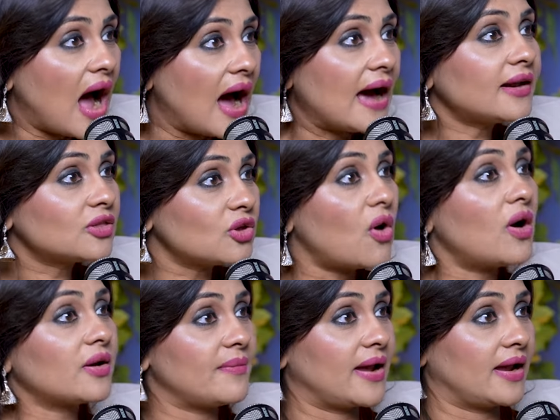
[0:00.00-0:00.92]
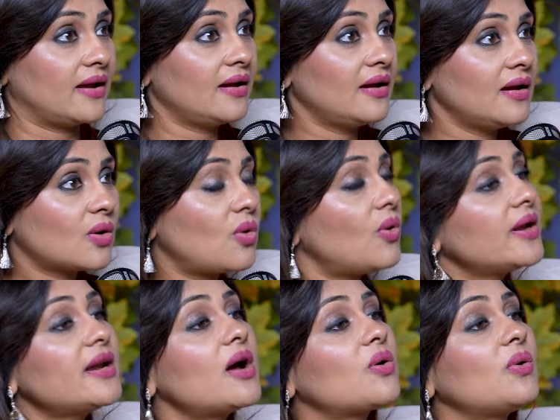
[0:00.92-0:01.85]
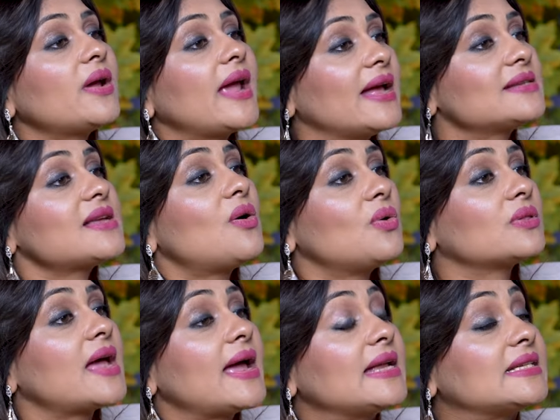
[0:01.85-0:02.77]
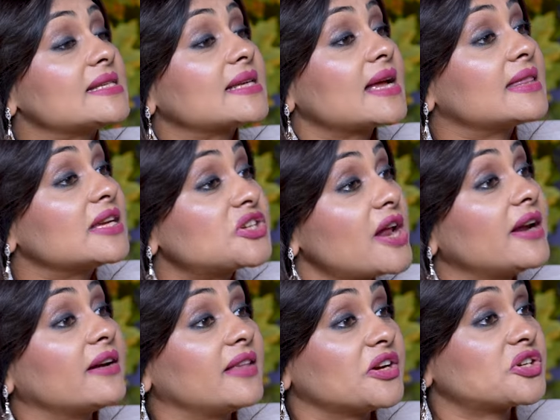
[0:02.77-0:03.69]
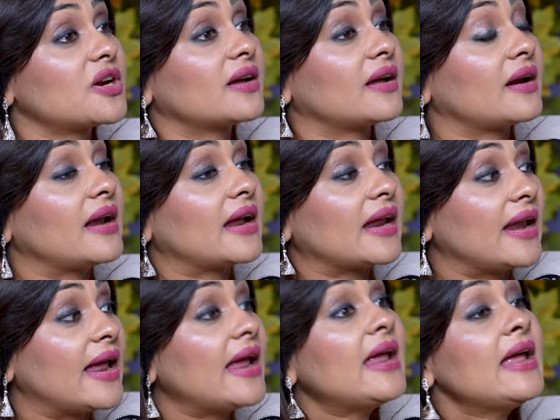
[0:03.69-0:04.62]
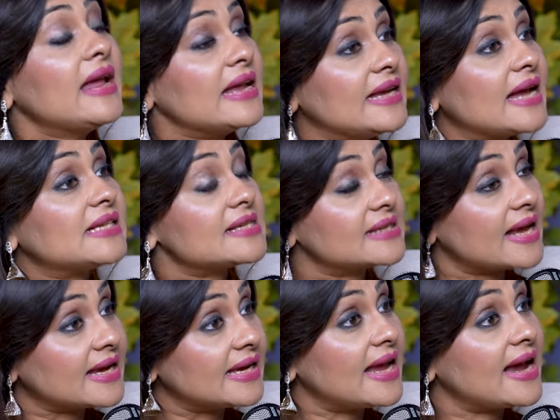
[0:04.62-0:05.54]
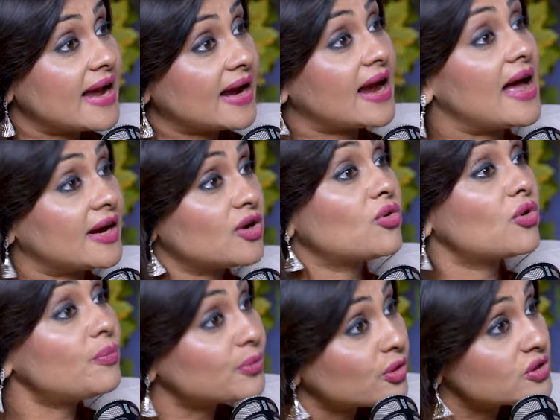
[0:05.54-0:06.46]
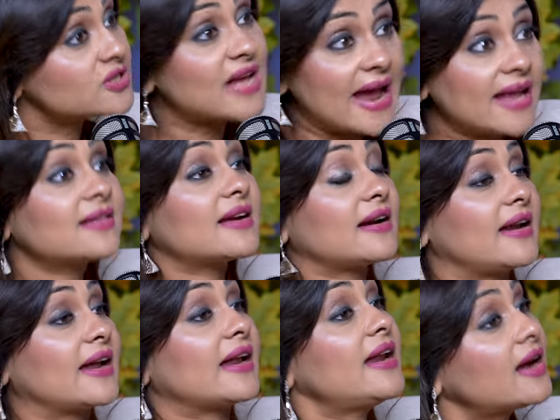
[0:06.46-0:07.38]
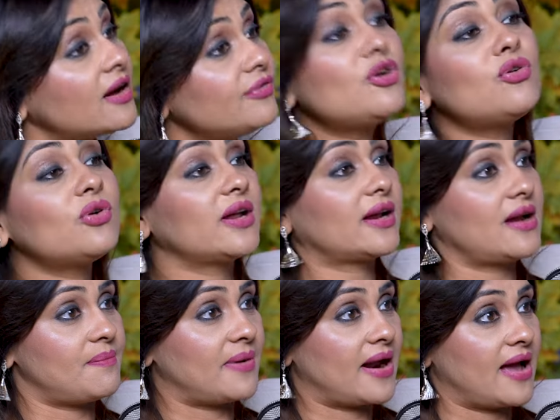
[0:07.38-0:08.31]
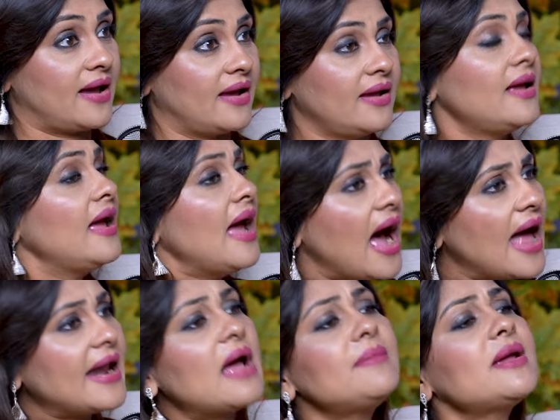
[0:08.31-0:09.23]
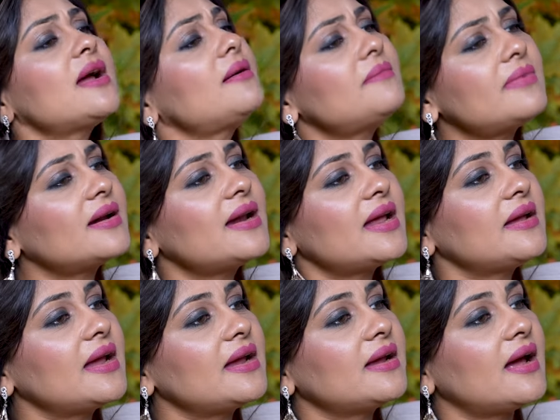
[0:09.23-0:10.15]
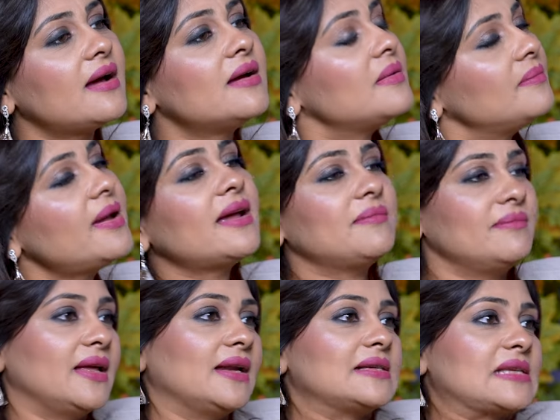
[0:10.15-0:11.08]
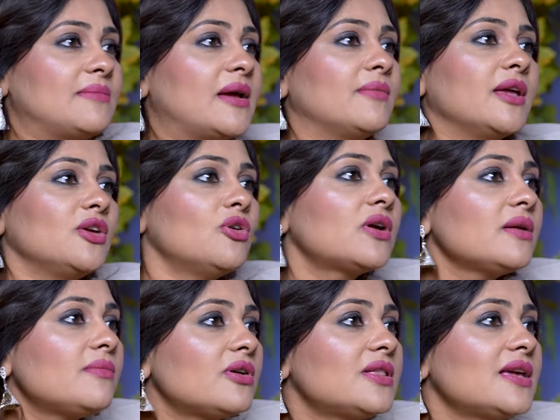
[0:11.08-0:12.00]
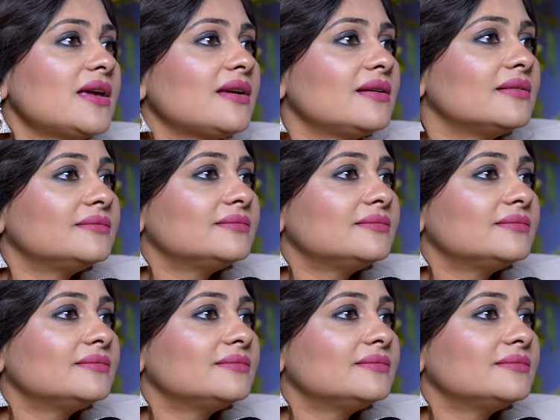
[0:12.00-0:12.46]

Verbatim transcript: हर दौर में कोई ना कोई ऐसा होता है जिसका दिशा निर्देशन करने के लिए या जिसके किए गए कार्यों को प्रोत्साहित करने के लिए कवियों को लिखना पड़ा है अनामिका अंबर ने यही किया भाई मेरे समय में योगी मोदी हैं